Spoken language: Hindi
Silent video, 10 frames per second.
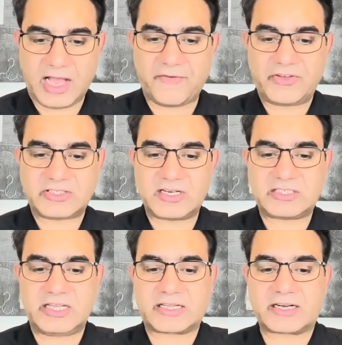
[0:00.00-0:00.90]
ऑफिशियल
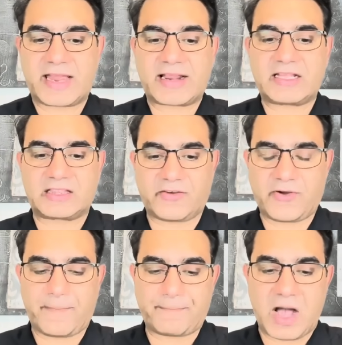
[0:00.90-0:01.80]
सीक्रेट एक्ट की
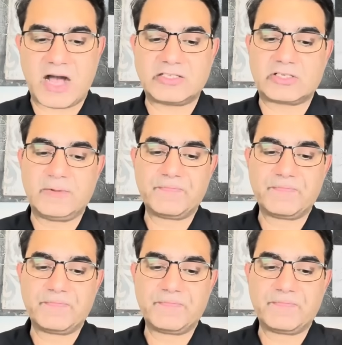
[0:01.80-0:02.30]
दफा पांच